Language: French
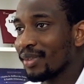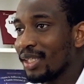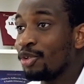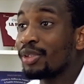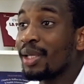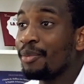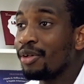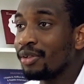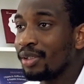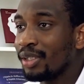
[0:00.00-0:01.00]
et
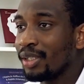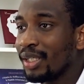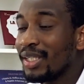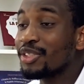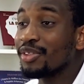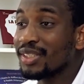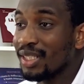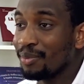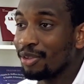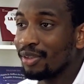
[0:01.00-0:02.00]
notamment et
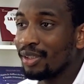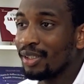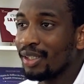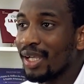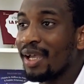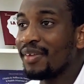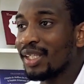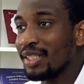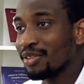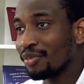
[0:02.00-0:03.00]
essentiellement
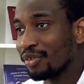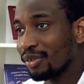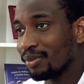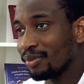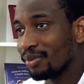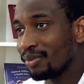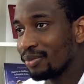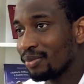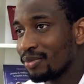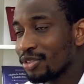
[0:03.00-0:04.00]
avec les enfants
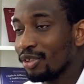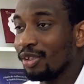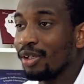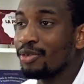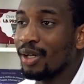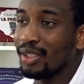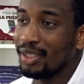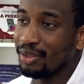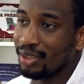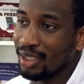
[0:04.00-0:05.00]
sallallahu
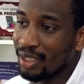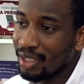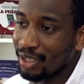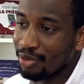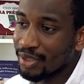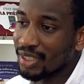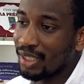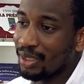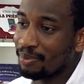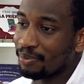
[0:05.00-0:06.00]
alayhi wa
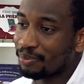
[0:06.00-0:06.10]
sallam.